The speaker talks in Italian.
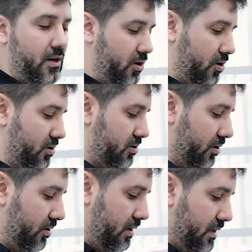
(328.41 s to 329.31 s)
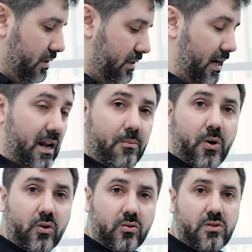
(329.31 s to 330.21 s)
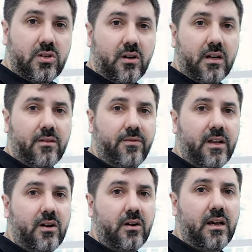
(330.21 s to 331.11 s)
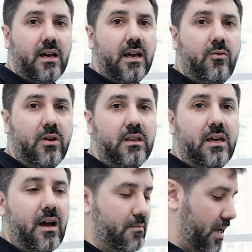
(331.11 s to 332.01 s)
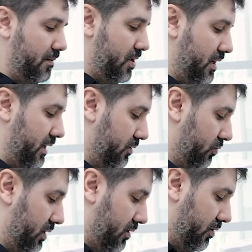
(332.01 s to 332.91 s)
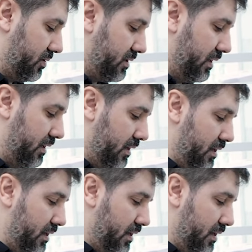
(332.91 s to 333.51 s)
il costo della produzione è inferiore e quindi abbiamo anche tutti i costi